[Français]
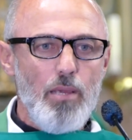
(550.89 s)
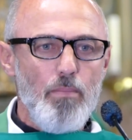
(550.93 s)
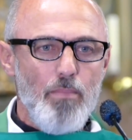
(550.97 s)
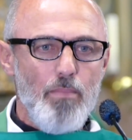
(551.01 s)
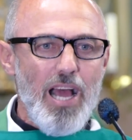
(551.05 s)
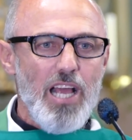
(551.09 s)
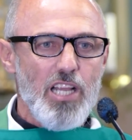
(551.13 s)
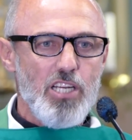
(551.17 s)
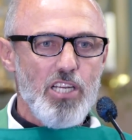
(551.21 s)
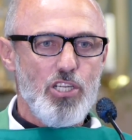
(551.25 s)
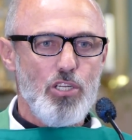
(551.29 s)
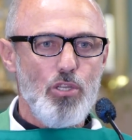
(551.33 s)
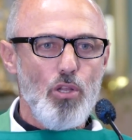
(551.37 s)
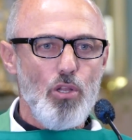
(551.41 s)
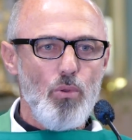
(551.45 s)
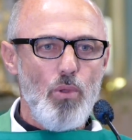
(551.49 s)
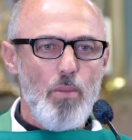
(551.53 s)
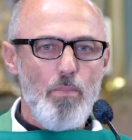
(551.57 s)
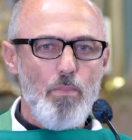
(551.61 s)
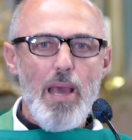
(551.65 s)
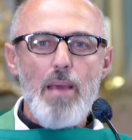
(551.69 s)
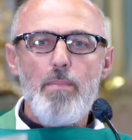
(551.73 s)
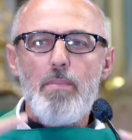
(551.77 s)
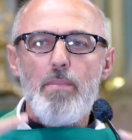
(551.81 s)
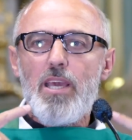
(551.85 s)
image de
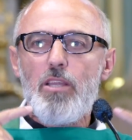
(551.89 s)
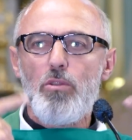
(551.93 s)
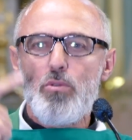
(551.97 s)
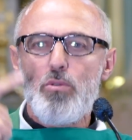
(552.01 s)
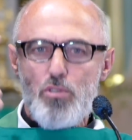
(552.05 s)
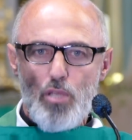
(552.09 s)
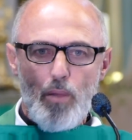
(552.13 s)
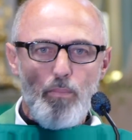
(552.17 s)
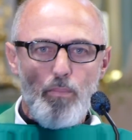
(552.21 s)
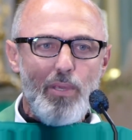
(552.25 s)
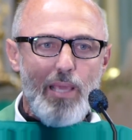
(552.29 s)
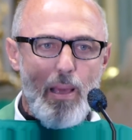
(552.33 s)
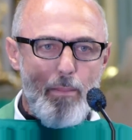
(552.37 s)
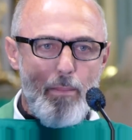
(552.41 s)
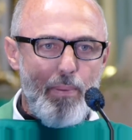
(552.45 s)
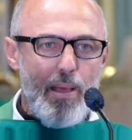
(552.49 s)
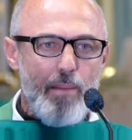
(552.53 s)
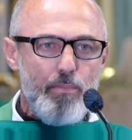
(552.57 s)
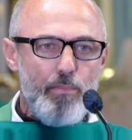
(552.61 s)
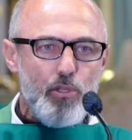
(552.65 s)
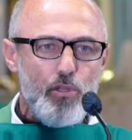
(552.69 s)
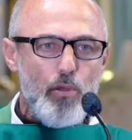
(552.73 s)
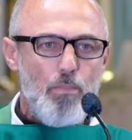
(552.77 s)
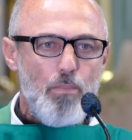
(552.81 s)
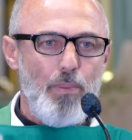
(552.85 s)
lui-même, et nous sommes
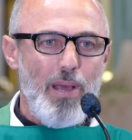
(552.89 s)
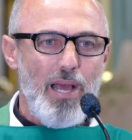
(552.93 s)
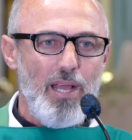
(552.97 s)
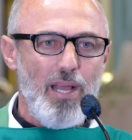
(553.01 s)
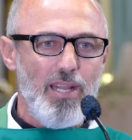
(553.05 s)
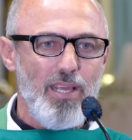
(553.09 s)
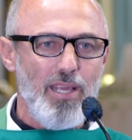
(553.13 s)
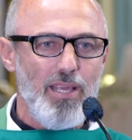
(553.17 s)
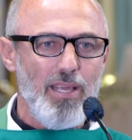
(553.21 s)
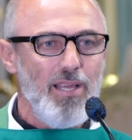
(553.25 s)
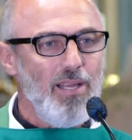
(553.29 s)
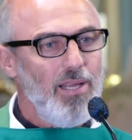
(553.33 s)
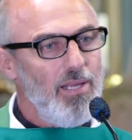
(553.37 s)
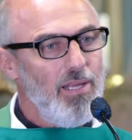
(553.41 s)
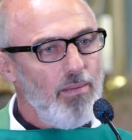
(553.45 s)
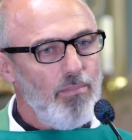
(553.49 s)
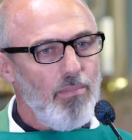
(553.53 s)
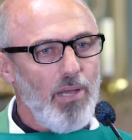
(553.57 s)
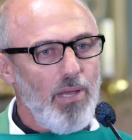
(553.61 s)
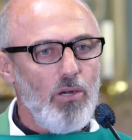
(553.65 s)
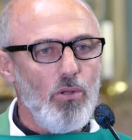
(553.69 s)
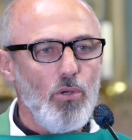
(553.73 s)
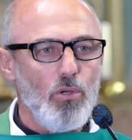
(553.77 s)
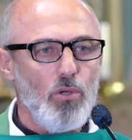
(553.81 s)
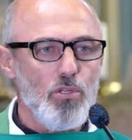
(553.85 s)
capables de parler.
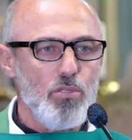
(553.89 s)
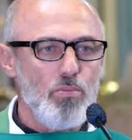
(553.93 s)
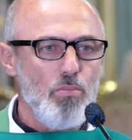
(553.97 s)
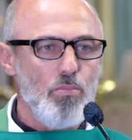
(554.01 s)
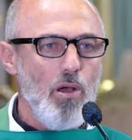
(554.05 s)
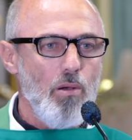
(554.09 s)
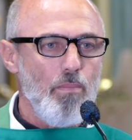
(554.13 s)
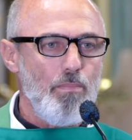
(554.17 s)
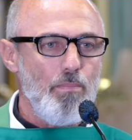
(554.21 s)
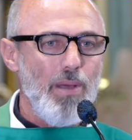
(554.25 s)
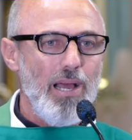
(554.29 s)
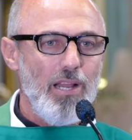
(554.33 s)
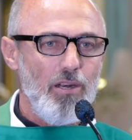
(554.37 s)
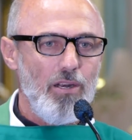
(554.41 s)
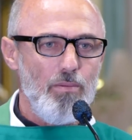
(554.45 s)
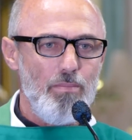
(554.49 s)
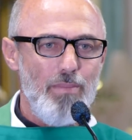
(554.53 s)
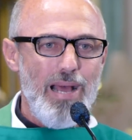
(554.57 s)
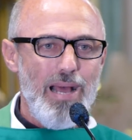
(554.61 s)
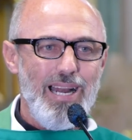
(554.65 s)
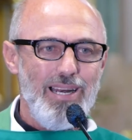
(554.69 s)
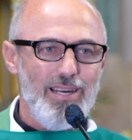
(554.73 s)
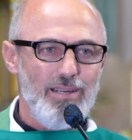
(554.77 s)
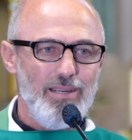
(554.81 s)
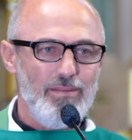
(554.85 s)
Malheureusement, on parle
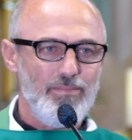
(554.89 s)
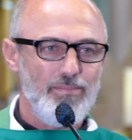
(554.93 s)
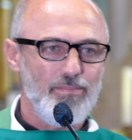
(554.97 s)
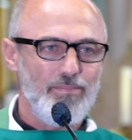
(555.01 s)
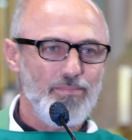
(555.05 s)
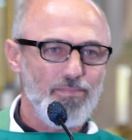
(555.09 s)
mal,